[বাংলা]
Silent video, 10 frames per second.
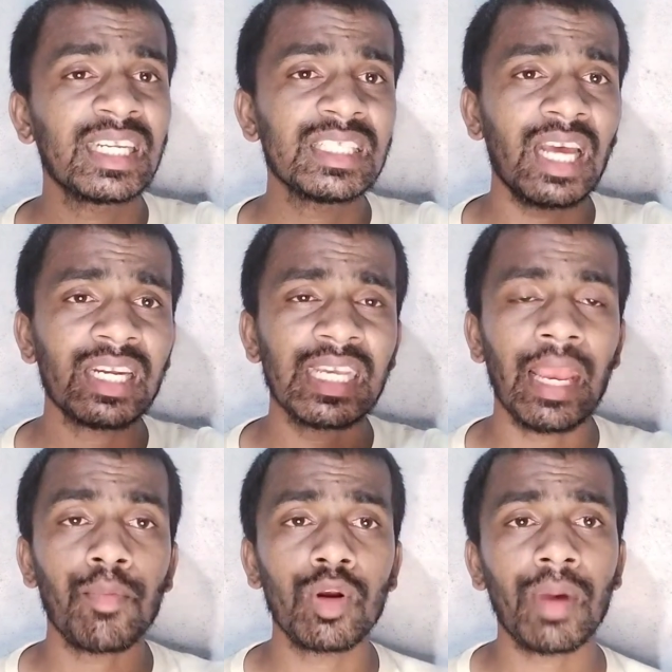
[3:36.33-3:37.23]
টিজারটি
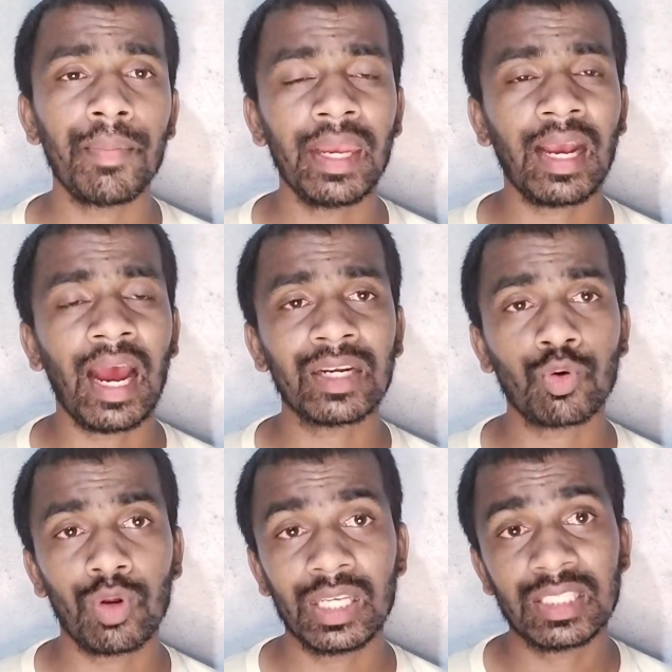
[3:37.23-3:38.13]
এমনভাবেই কাট
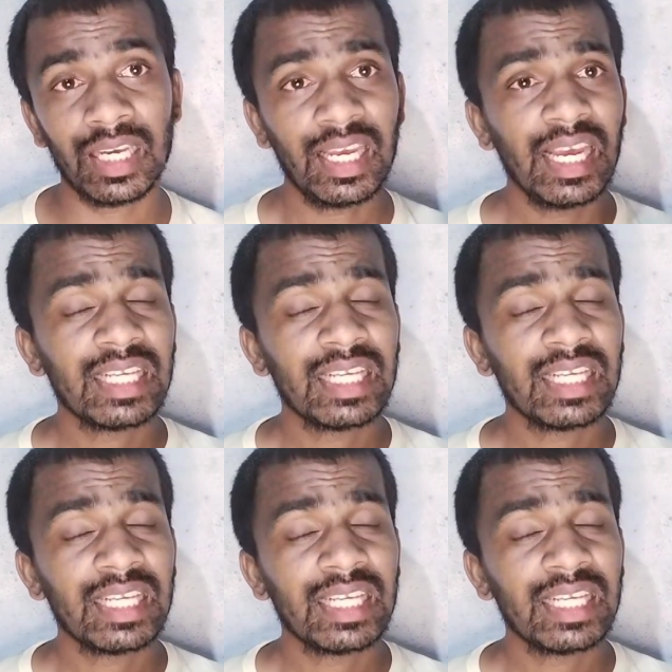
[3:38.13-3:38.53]
করেছে